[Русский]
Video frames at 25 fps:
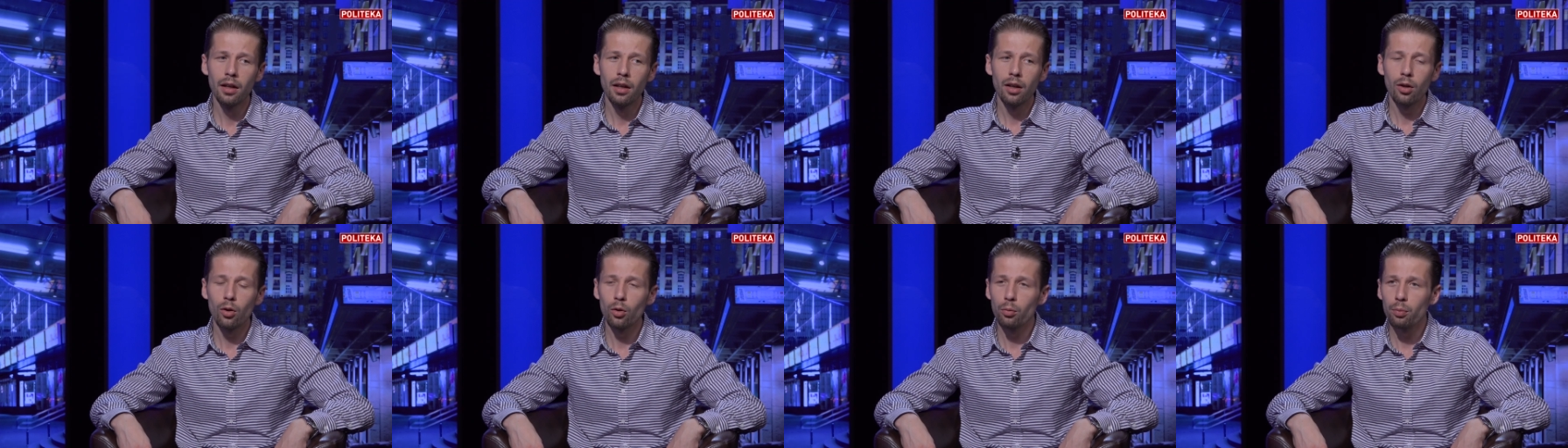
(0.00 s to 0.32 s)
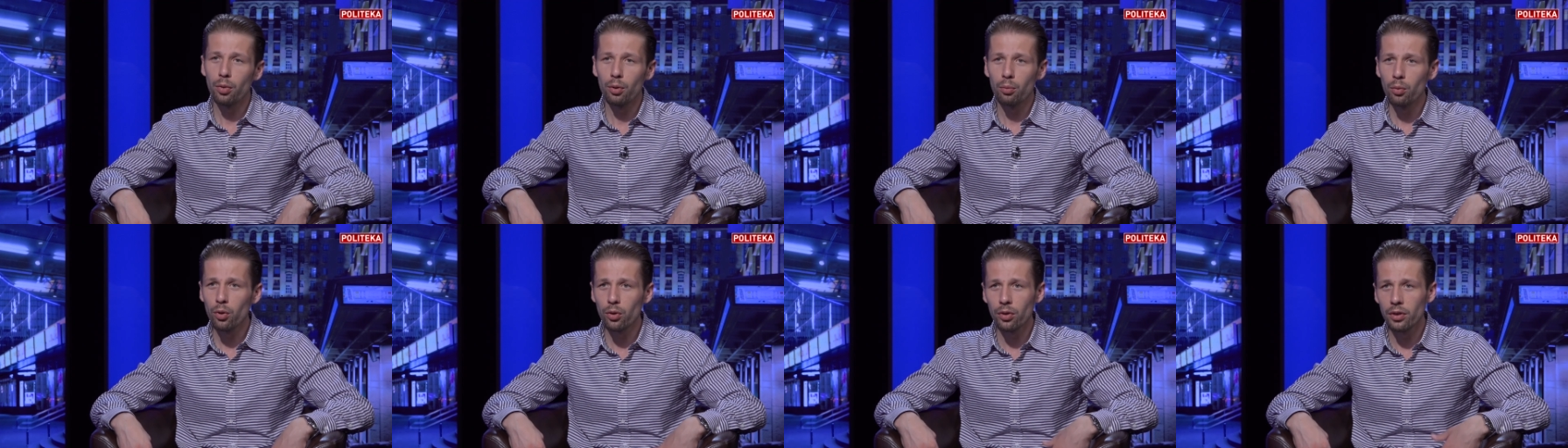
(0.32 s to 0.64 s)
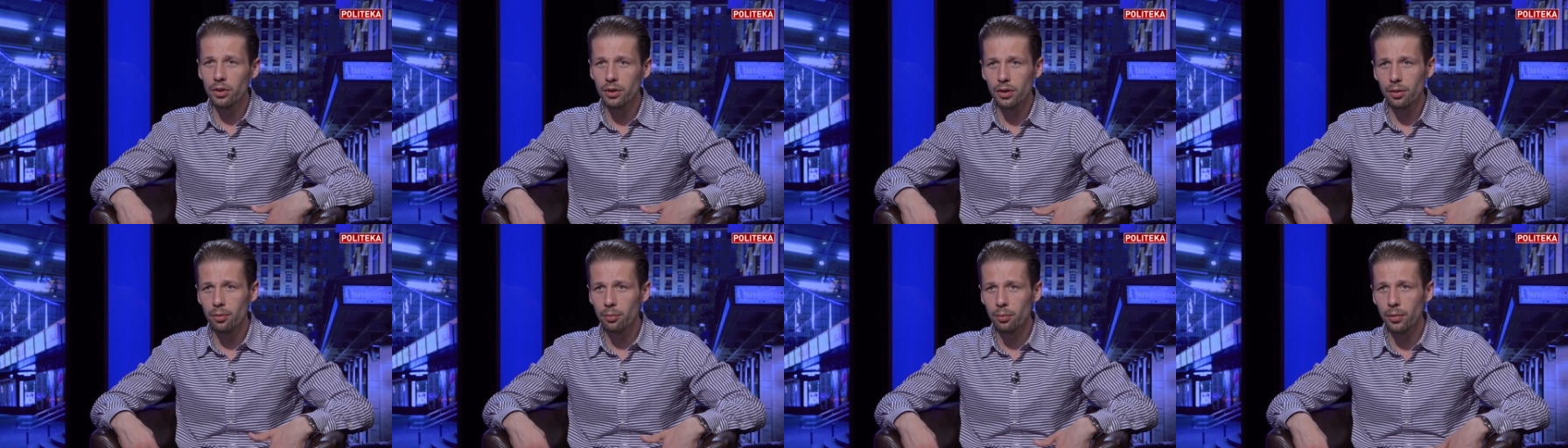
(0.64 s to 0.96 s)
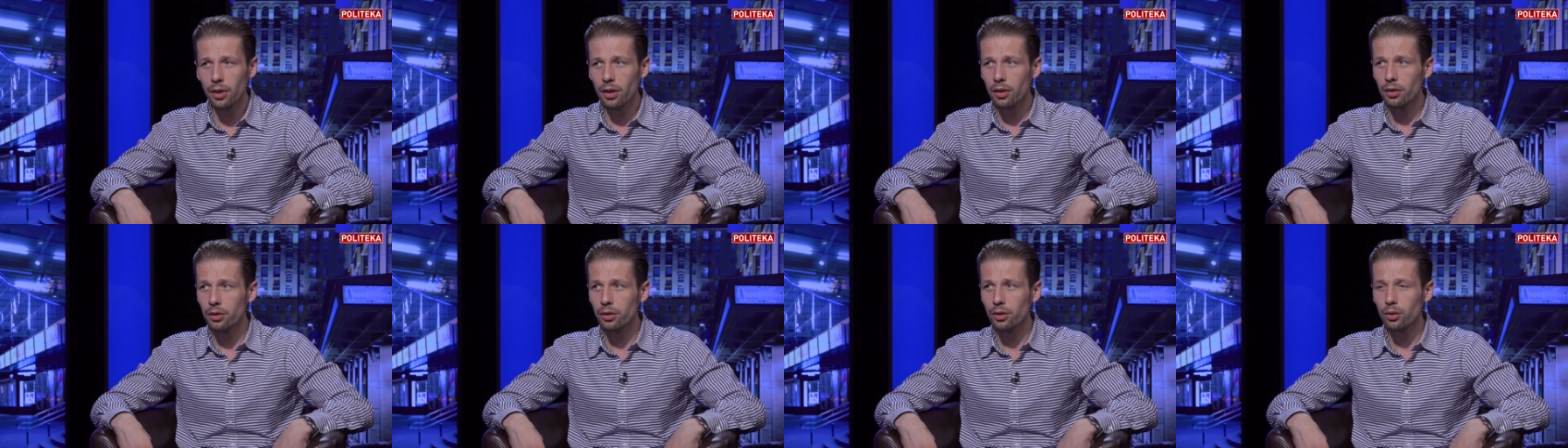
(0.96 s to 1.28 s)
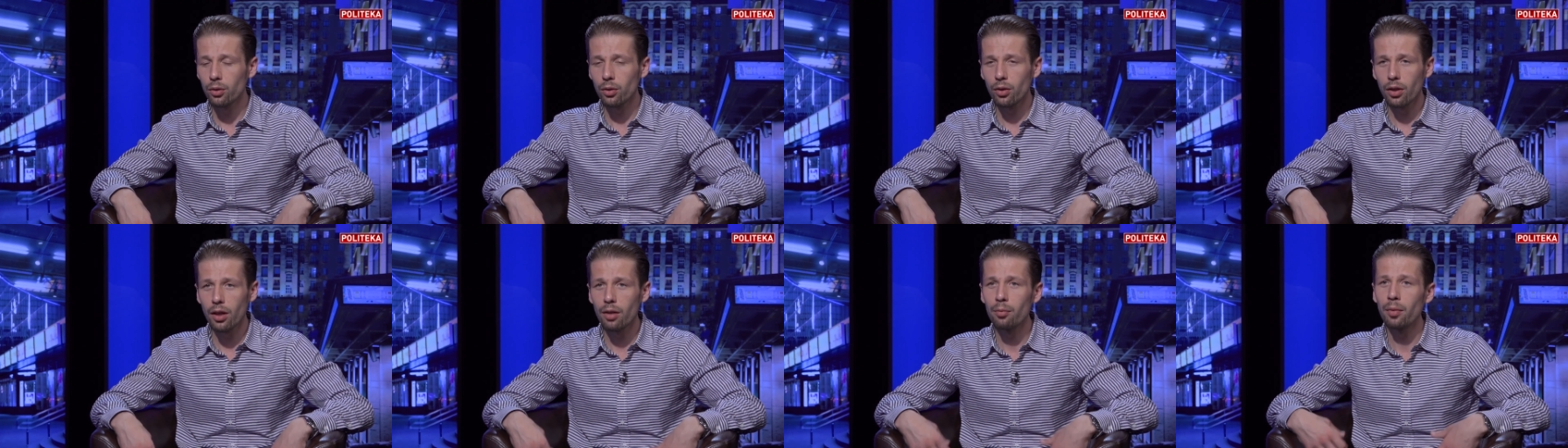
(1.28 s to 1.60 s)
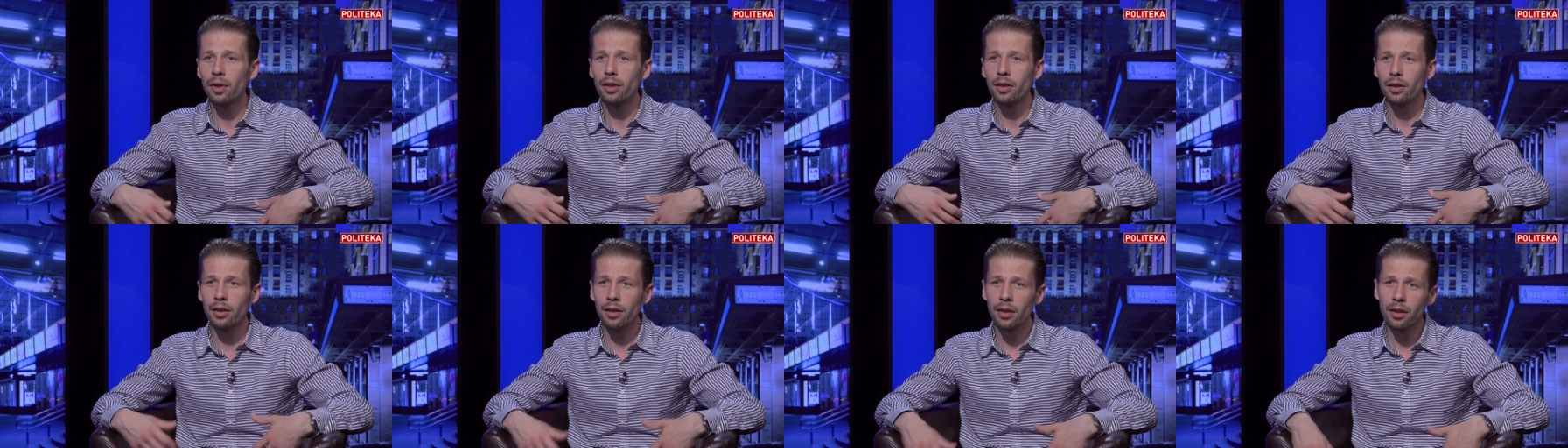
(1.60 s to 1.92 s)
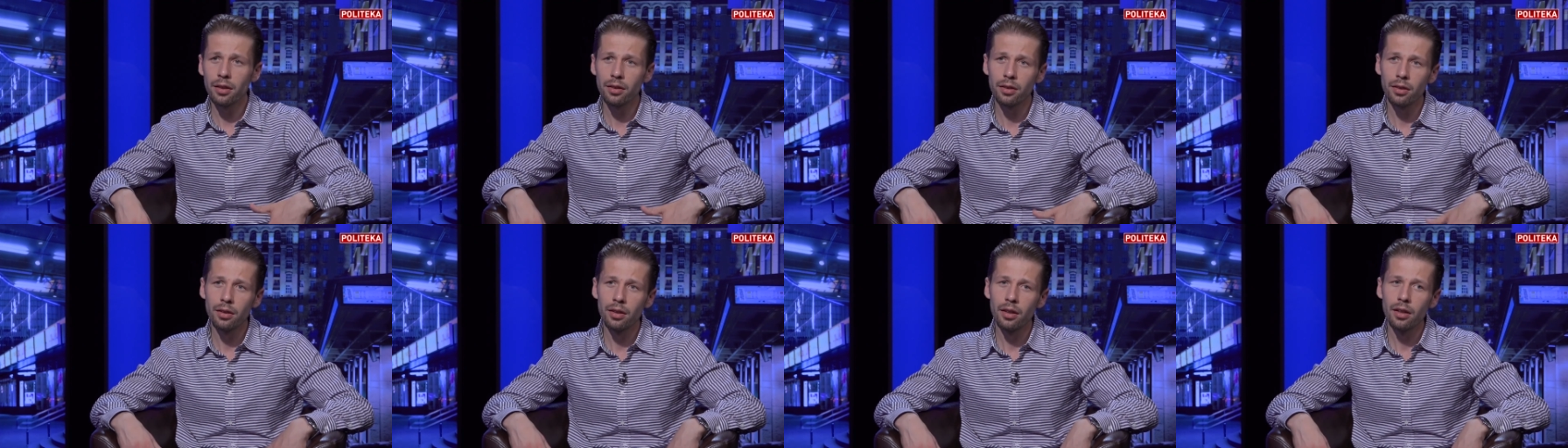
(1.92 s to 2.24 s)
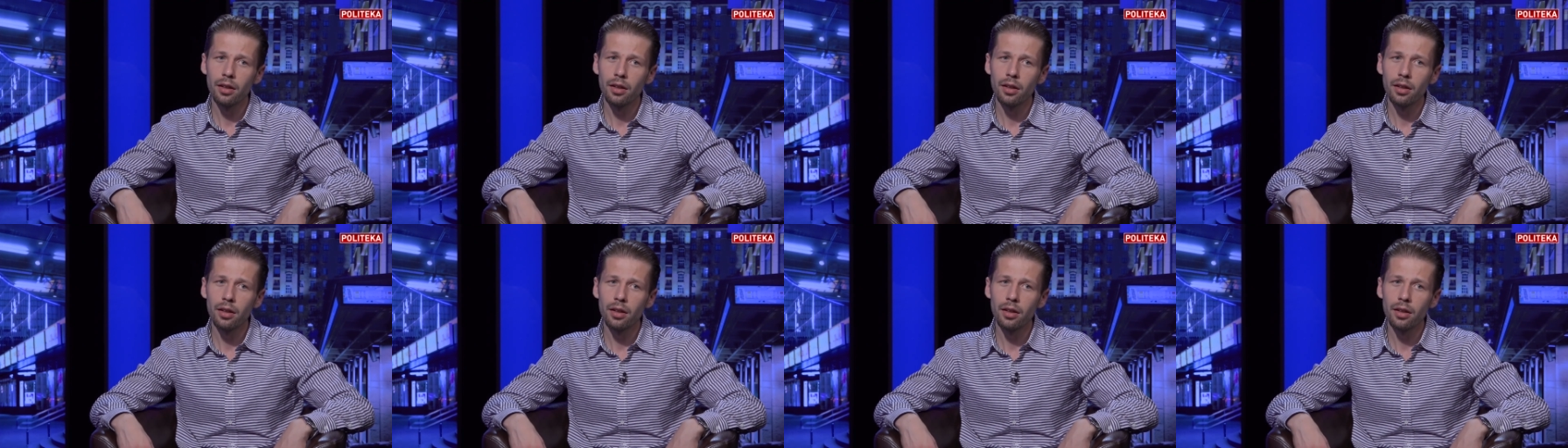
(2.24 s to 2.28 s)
он поймет на самом деле, что команды нет,